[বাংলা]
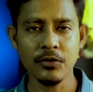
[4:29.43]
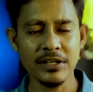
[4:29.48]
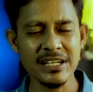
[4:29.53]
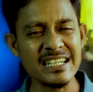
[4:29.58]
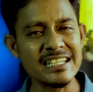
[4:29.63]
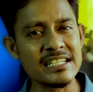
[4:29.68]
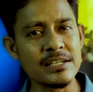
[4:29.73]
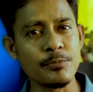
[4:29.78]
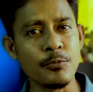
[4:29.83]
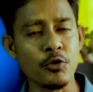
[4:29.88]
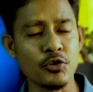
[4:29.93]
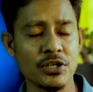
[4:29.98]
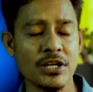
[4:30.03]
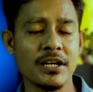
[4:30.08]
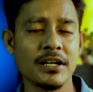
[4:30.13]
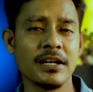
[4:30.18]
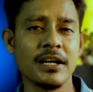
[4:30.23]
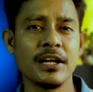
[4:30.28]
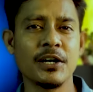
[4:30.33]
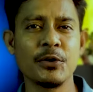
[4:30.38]
নিচে
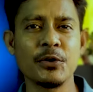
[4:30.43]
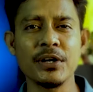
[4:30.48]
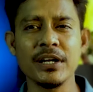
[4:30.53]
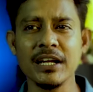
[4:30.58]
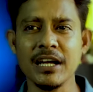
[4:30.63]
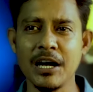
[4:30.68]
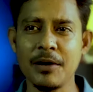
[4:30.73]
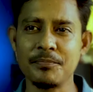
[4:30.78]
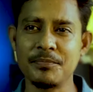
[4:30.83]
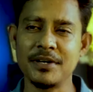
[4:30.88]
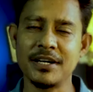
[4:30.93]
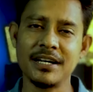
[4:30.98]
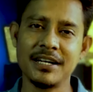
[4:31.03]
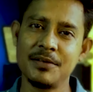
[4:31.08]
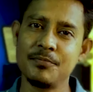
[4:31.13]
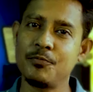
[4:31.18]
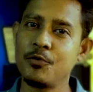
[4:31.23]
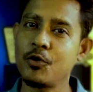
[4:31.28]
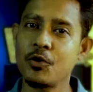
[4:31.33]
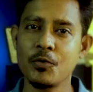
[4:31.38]
বসার কারণে আপনারা
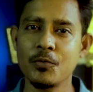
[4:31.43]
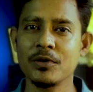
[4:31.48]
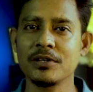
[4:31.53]
এই বড়